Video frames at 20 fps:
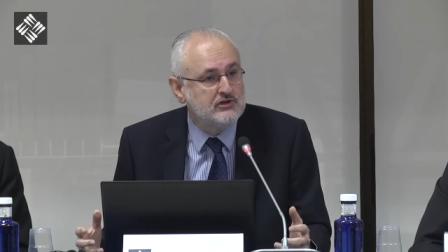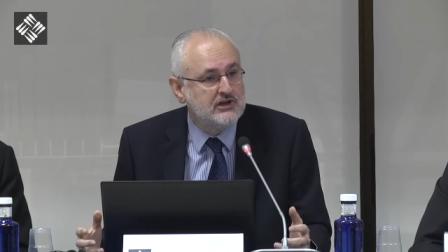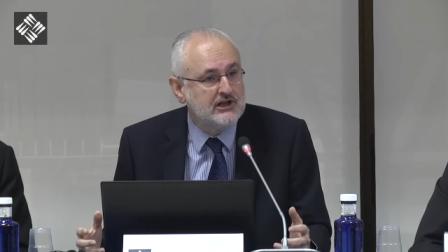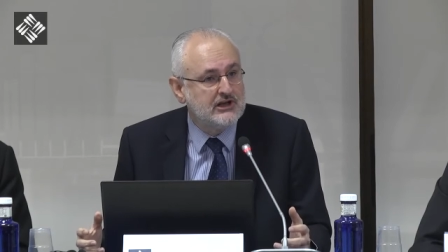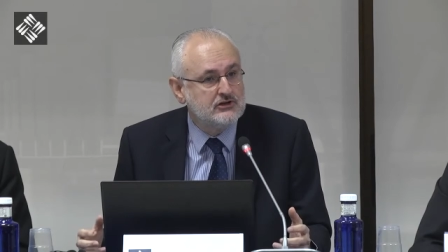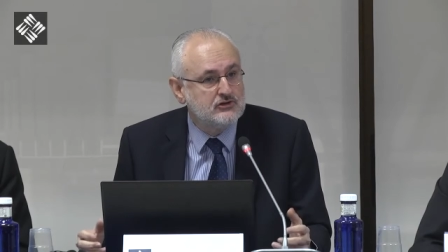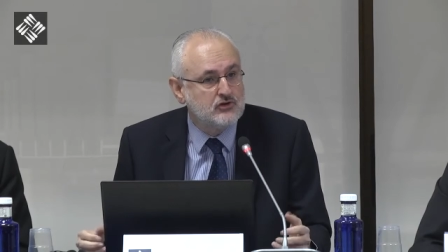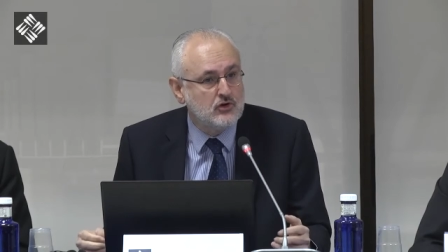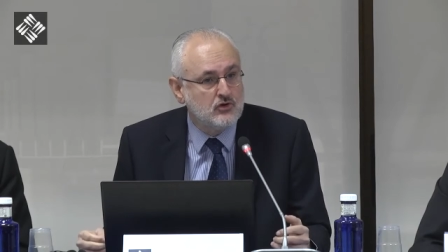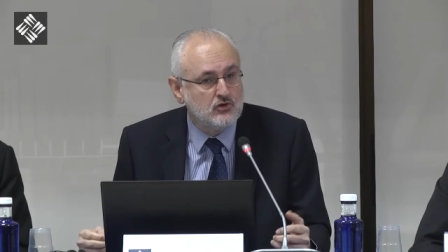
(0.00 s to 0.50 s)

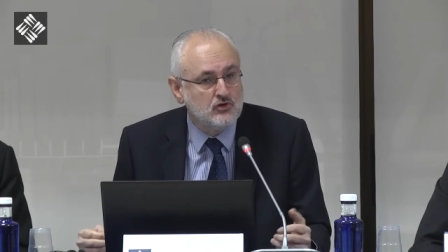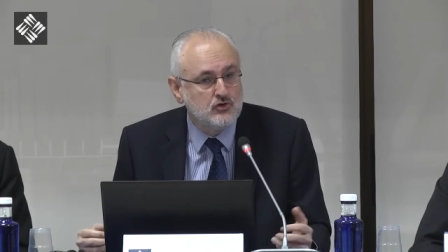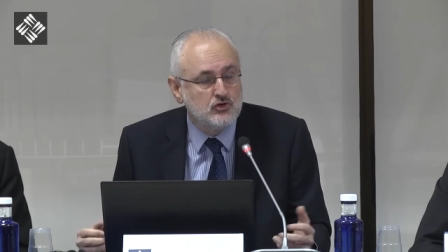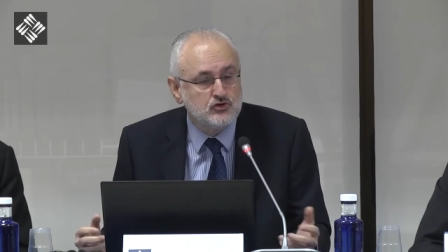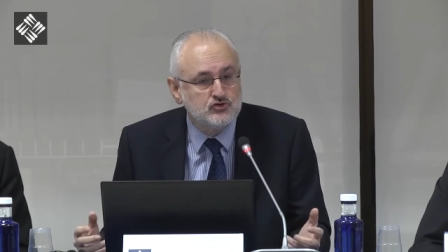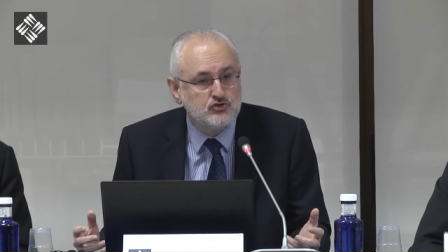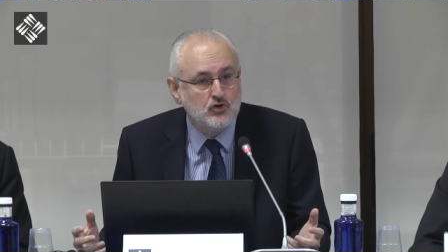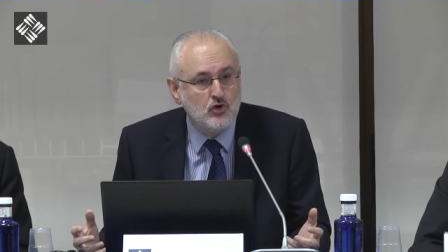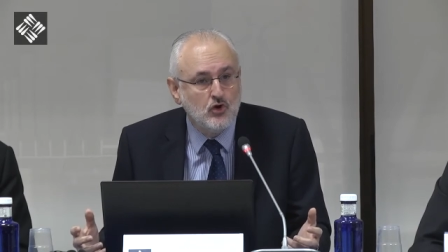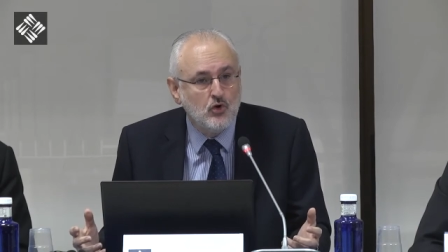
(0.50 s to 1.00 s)
tiene
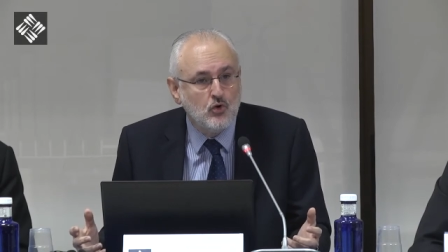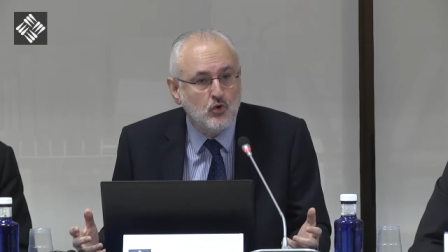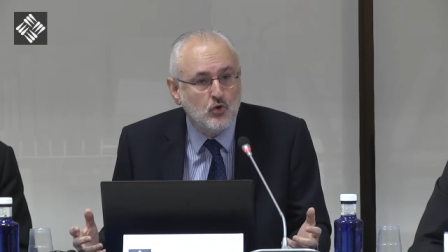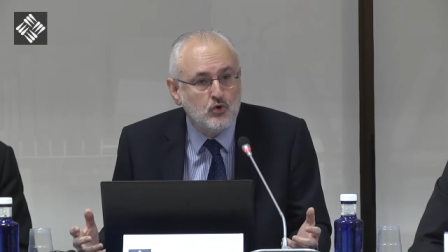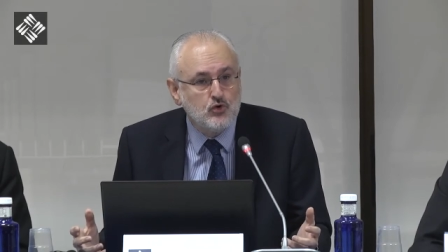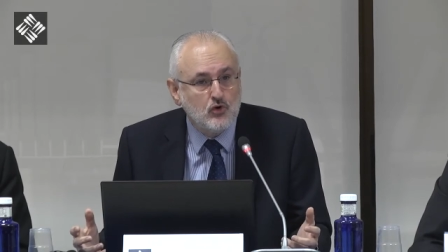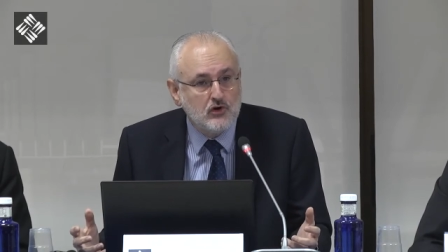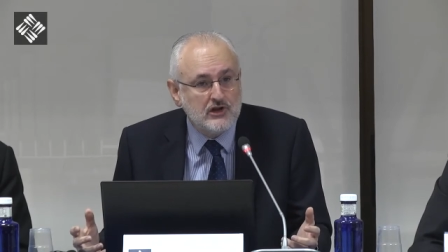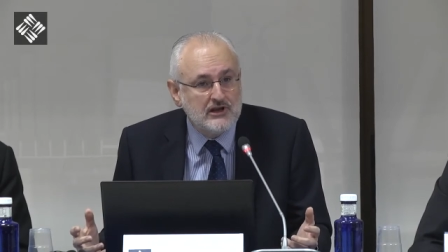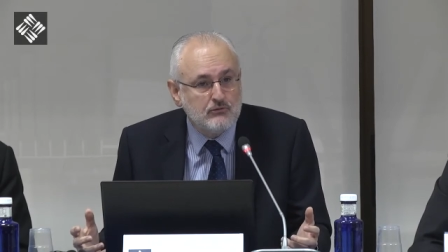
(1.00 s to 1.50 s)
troncos,
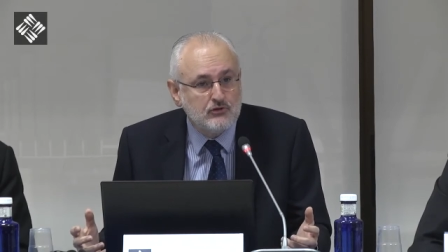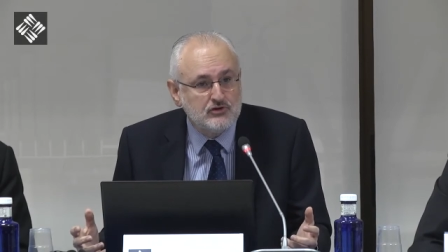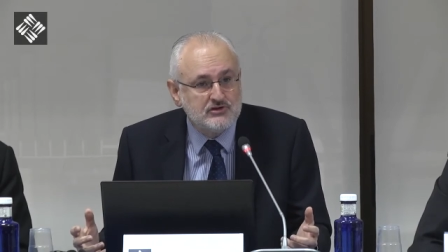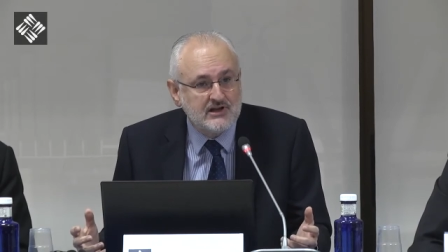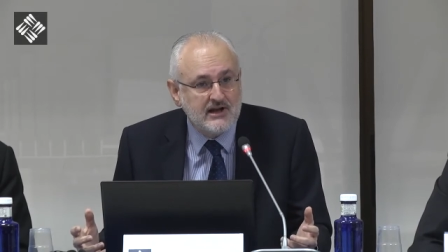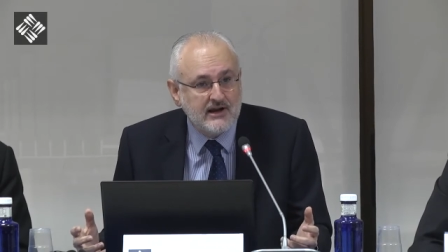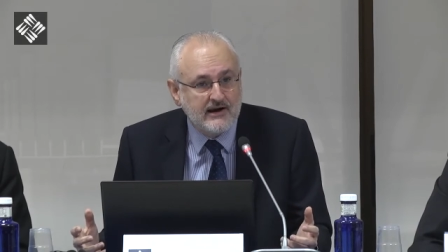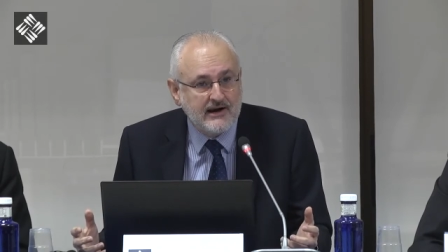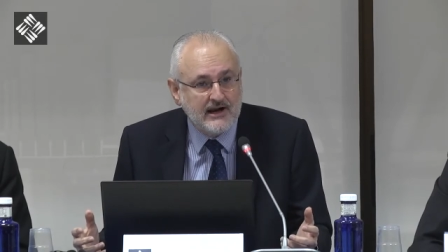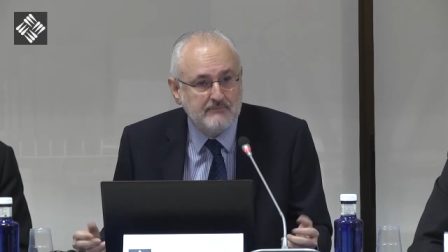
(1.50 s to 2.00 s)
un olivo
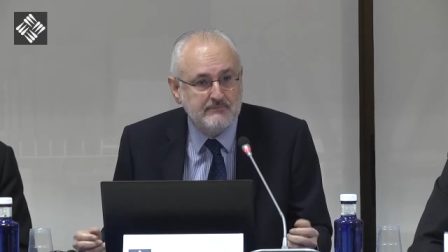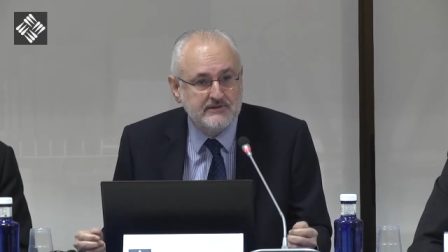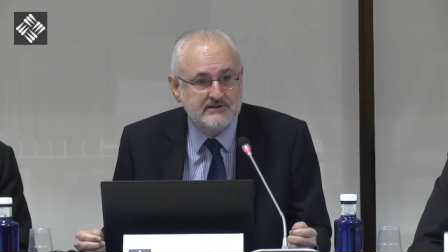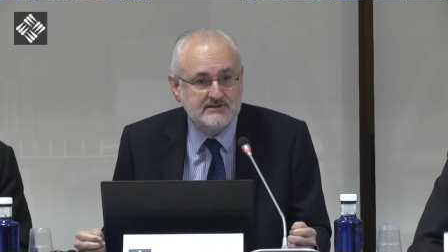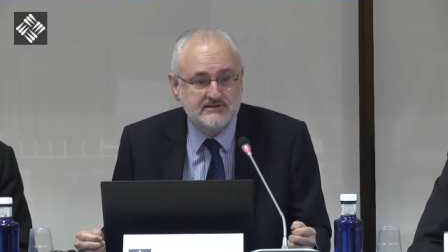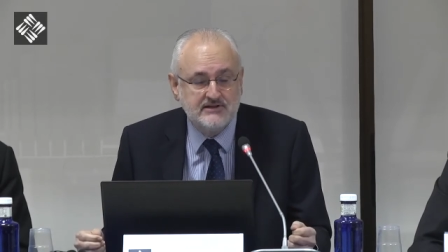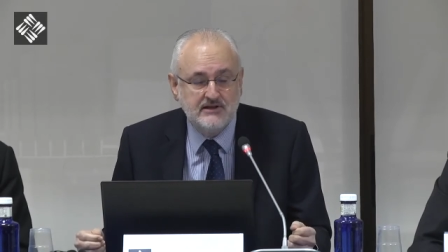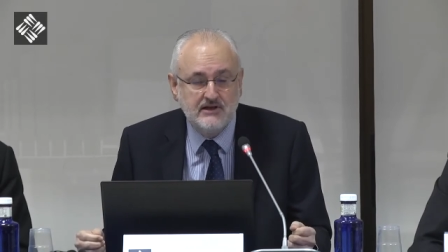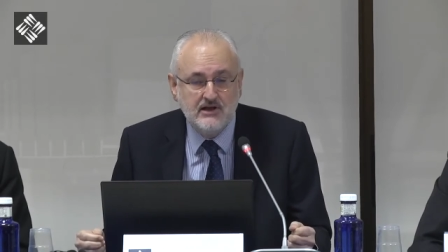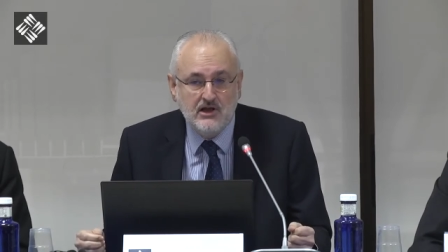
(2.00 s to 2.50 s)
tiene
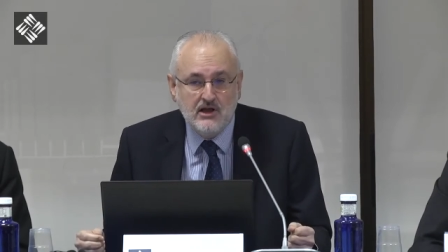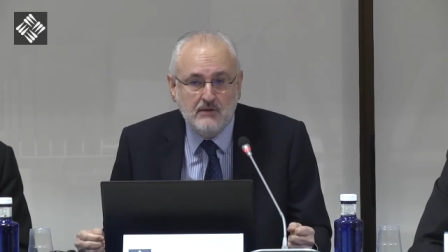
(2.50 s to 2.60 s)
ramas.